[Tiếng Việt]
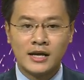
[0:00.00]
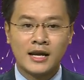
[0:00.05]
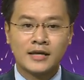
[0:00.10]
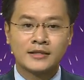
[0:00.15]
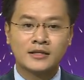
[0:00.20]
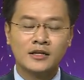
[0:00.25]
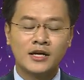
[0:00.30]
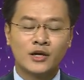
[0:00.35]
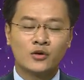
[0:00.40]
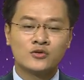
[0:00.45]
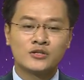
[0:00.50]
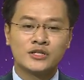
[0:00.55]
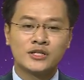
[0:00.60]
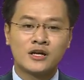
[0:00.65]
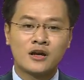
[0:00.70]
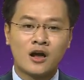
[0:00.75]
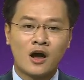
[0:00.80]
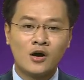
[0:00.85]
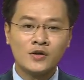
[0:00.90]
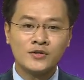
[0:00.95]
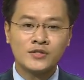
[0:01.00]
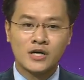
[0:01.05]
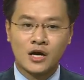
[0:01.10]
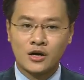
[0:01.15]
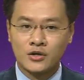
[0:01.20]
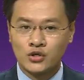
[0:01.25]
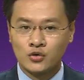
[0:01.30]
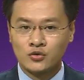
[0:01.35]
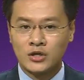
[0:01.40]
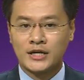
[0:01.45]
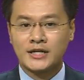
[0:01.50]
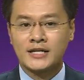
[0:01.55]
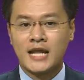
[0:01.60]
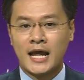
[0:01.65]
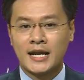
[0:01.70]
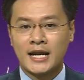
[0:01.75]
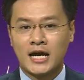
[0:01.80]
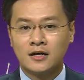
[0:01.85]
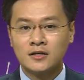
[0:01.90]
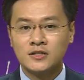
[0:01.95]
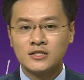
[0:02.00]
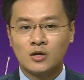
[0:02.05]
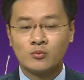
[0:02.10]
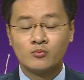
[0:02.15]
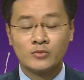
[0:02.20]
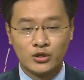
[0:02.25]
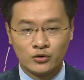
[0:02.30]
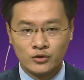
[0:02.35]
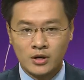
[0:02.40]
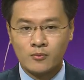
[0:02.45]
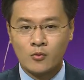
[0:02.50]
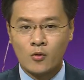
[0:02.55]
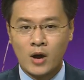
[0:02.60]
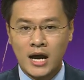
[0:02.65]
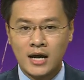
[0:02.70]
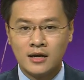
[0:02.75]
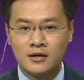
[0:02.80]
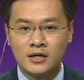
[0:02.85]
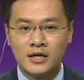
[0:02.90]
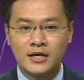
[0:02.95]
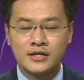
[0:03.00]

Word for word: Là thương hiệu riêng có cho du lịch Đà Nẵng trong nhiều năm qua,